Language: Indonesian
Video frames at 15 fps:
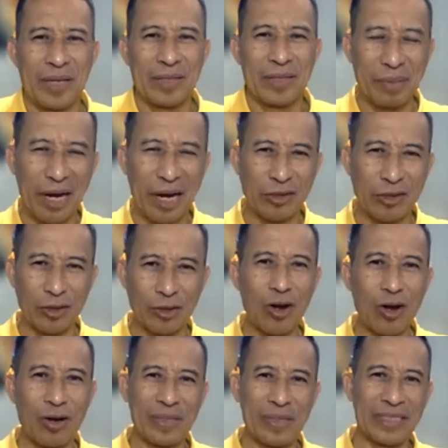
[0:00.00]
Sebagai
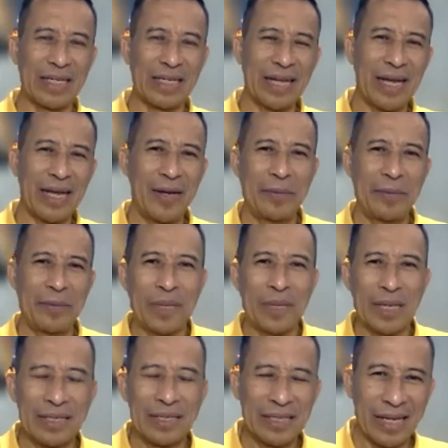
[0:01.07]
contoh, misalnya
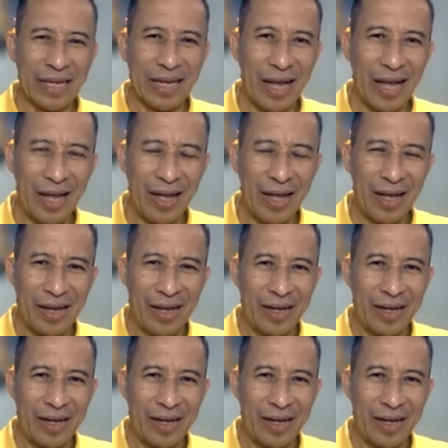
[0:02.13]
saya